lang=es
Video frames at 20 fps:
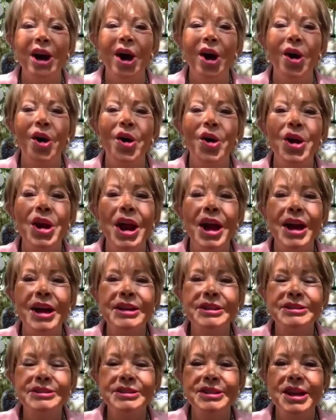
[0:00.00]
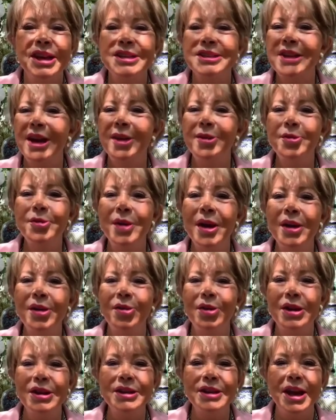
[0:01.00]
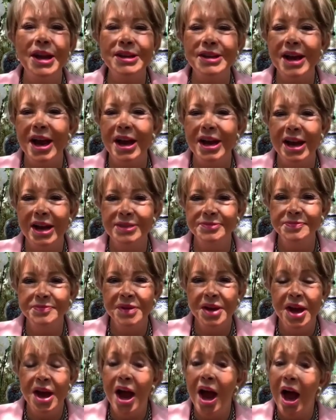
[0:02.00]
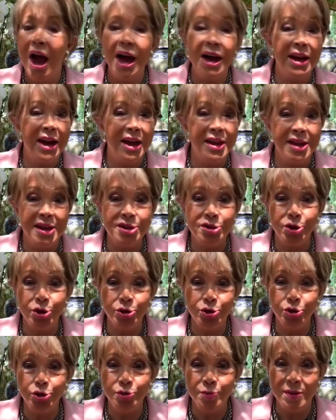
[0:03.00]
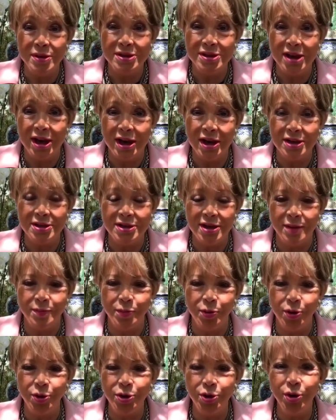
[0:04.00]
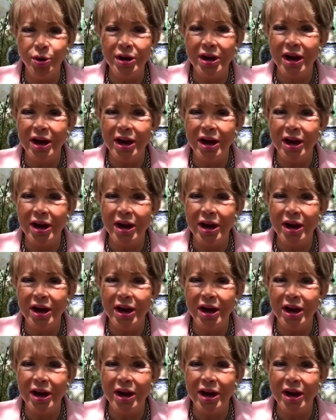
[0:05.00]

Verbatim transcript: hola, le saluda Lolita Ayala. Agradezco sus mensajes de apoyo y